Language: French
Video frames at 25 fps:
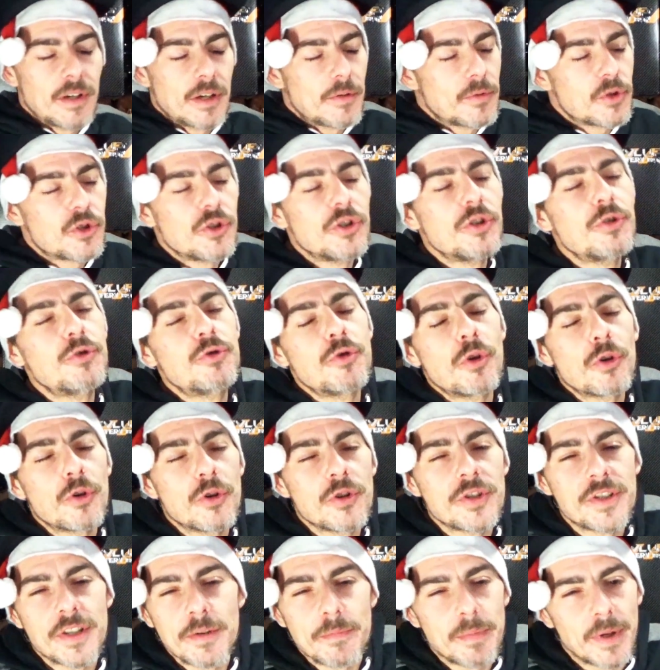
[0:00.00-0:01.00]
je dis toujours
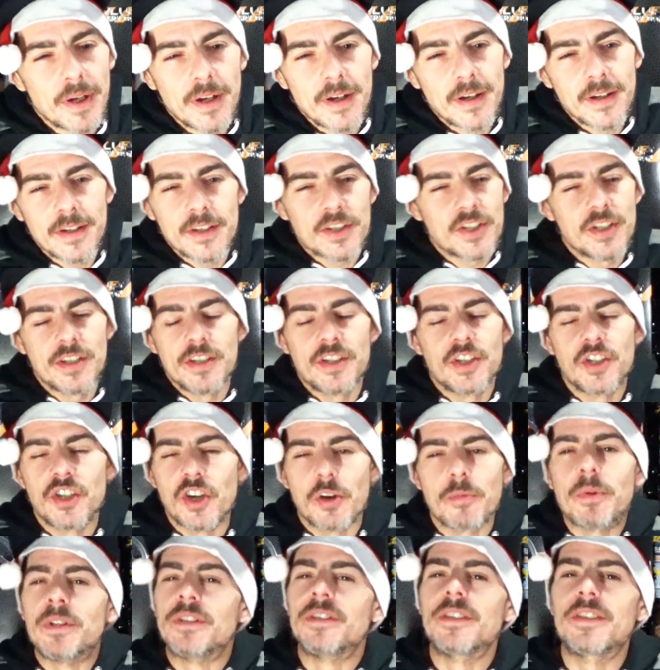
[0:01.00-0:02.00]
que c'est pas. J'ai
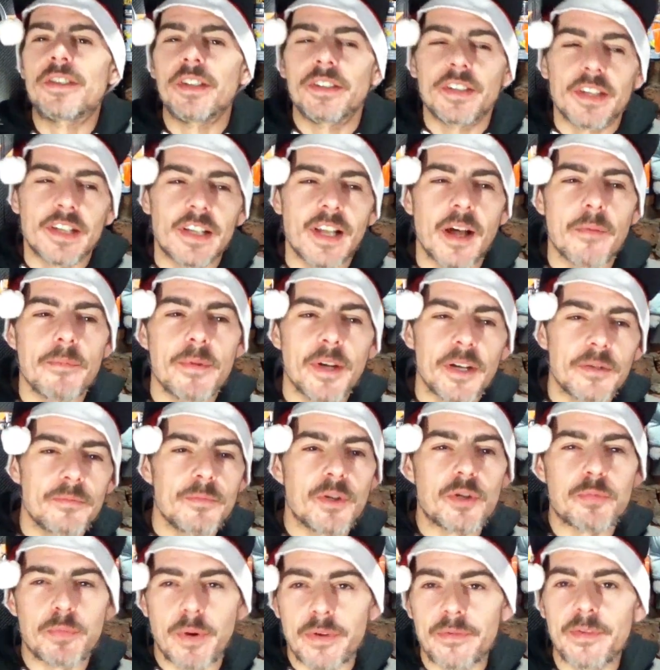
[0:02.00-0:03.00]
jamais dit que c'était de la merde,
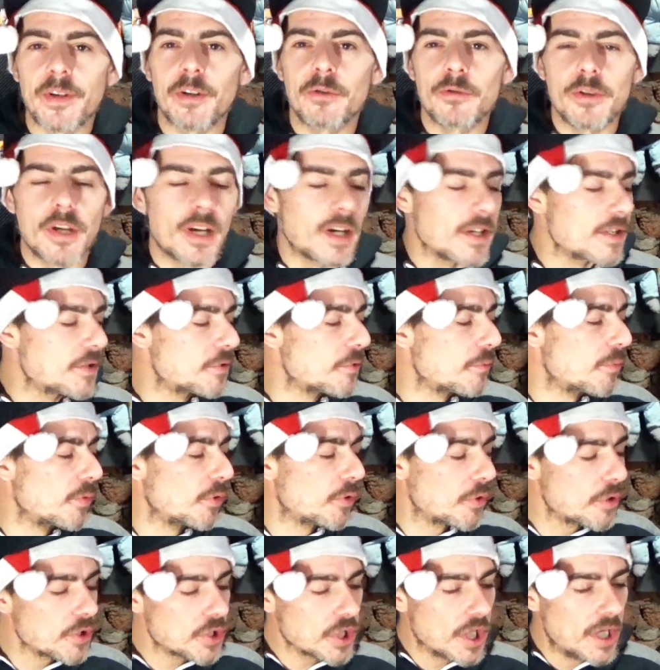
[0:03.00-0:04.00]
mais je préfère le Galaxy au Blue
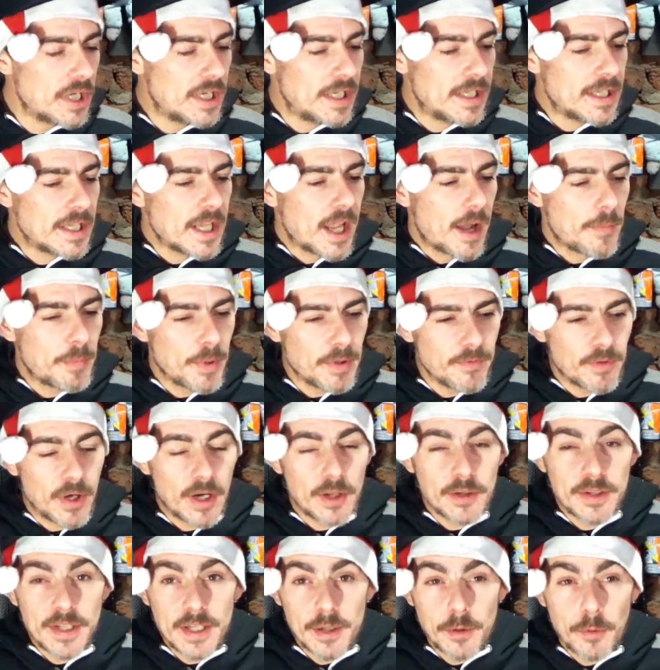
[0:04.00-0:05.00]
Crush. Après,
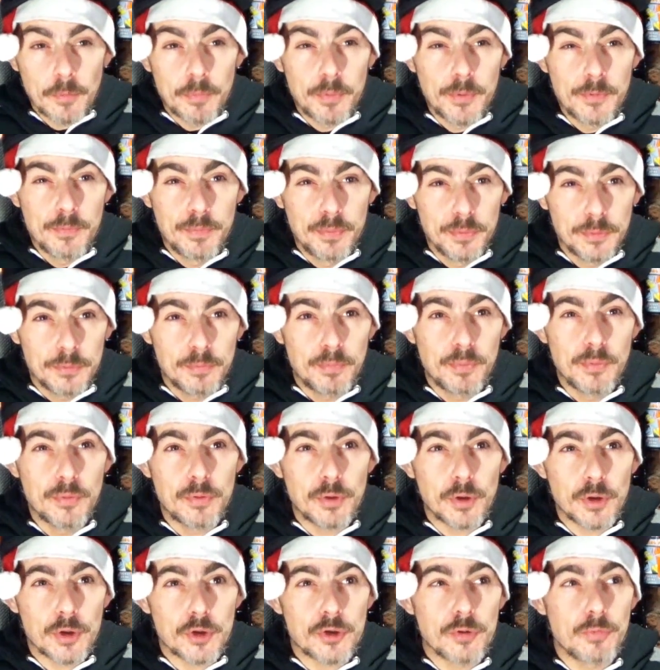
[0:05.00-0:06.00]
voilà, n'ayant plus bu de Blue
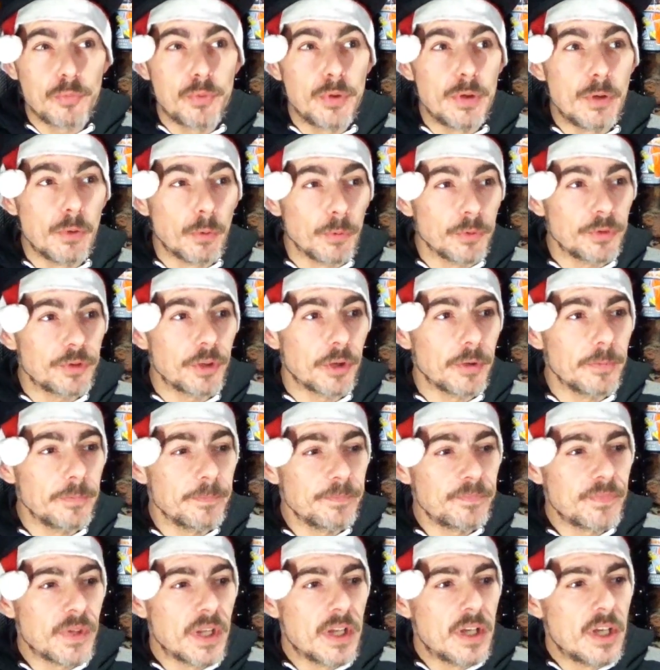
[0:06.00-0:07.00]
Crush depuis longtemps,
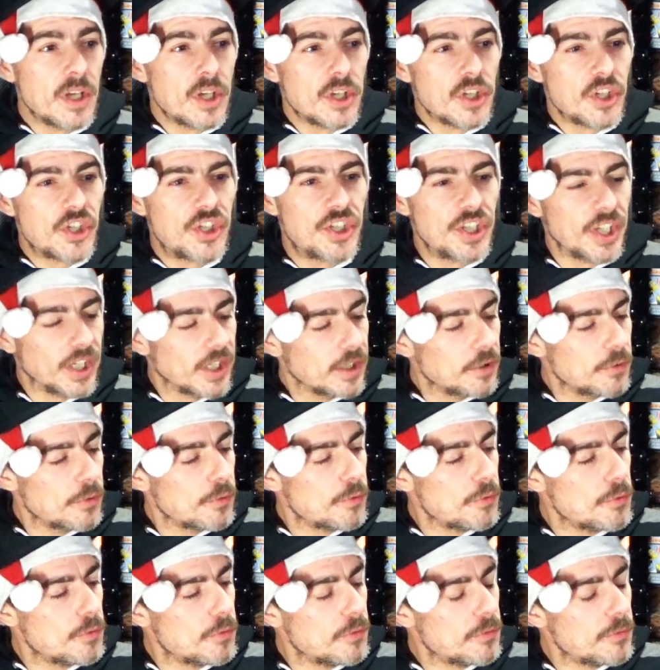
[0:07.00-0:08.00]
je dirais que
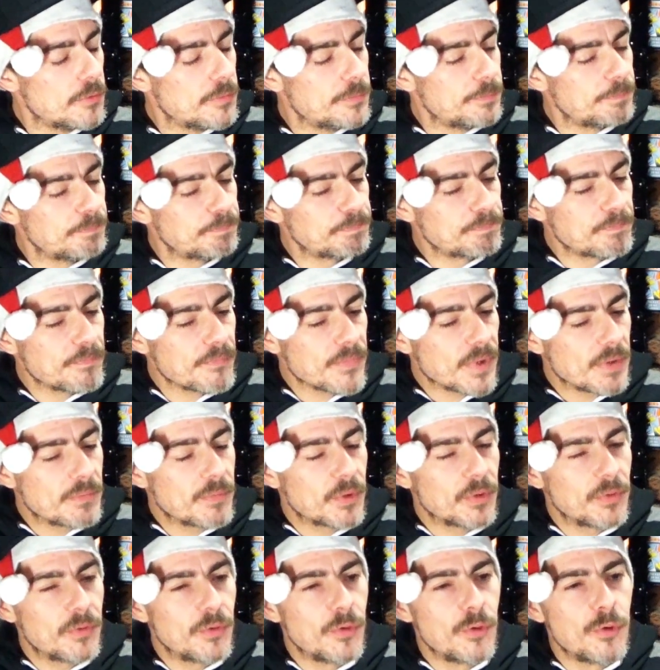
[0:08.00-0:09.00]
le,
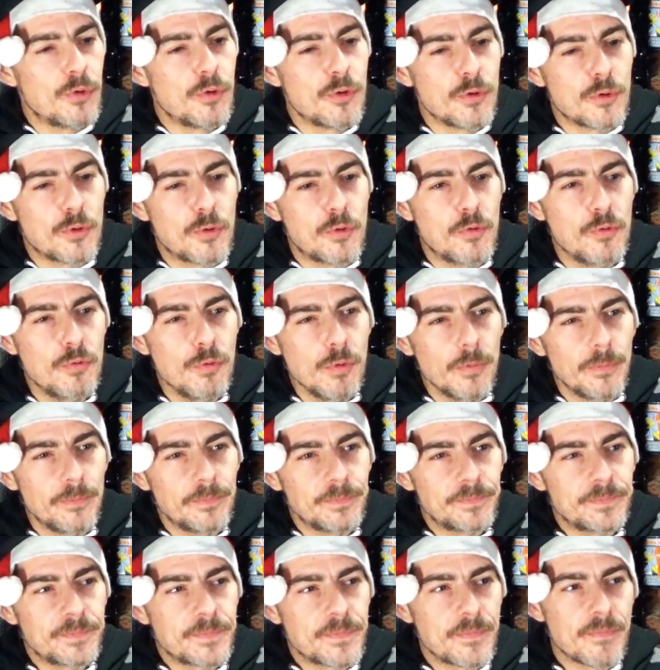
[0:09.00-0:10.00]
le goût
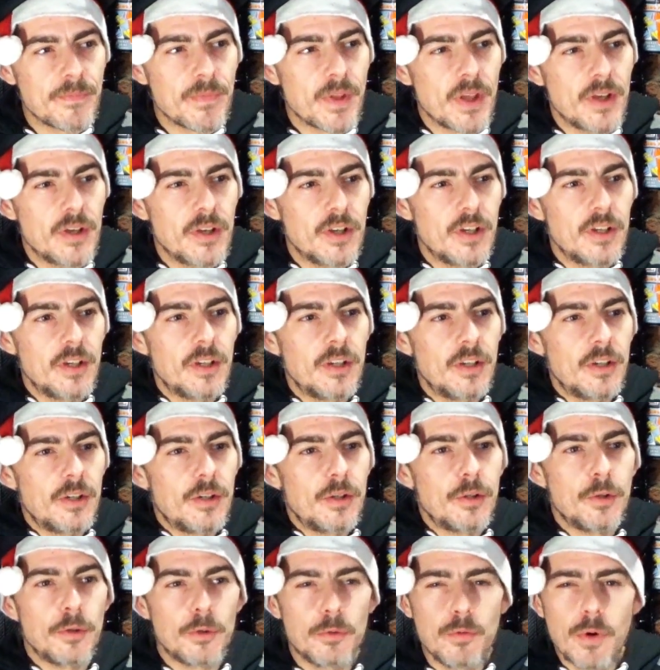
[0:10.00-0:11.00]

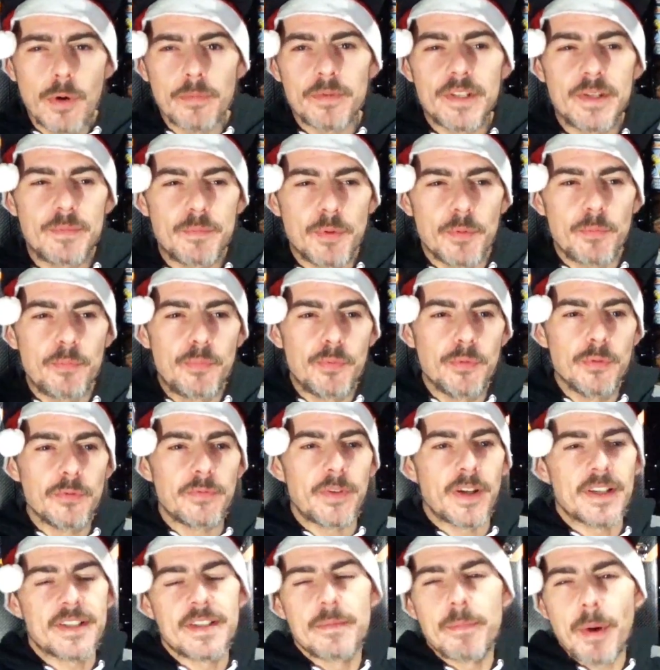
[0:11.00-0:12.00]
le goût un petit peu plus,
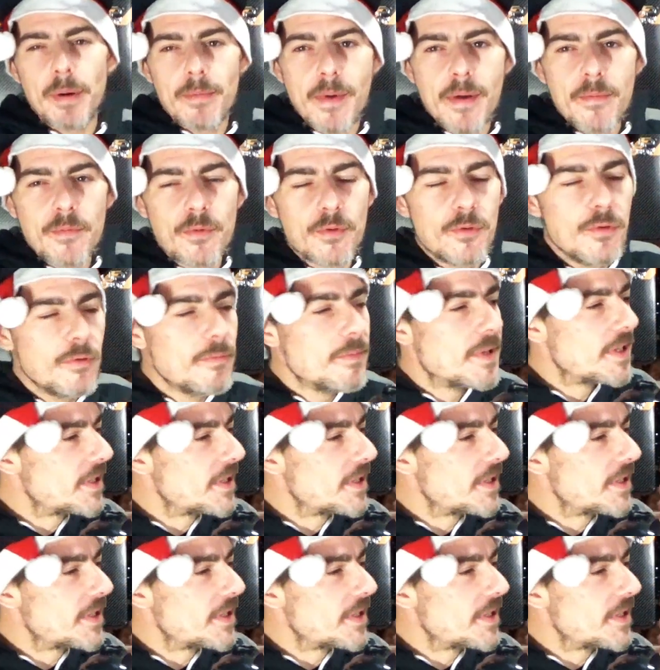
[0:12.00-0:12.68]
enfin c'est pas le même goût, mais